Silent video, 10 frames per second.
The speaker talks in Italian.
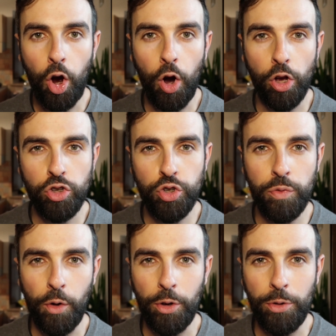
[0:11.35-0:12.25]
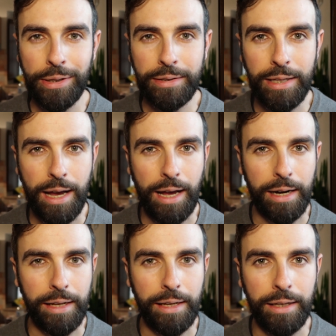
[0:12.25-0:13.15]
Oggi voglio
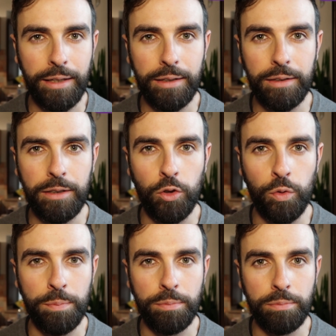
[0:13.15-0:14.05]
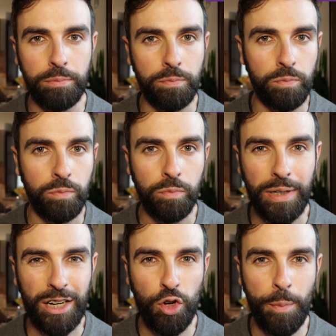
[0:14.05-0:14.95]
andare in un,
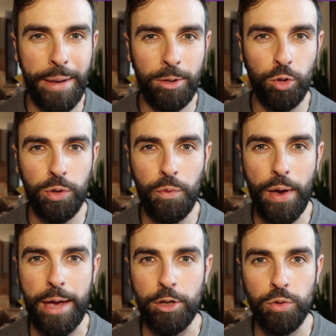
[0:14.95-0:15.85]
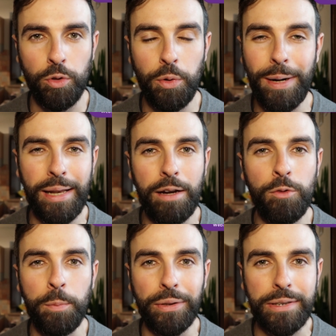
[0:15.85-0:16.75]
un, argomento diverso, voglio
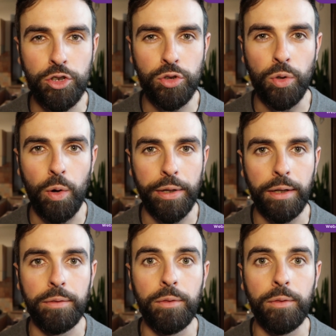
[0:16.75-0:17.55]
parlarvi un po' di storia.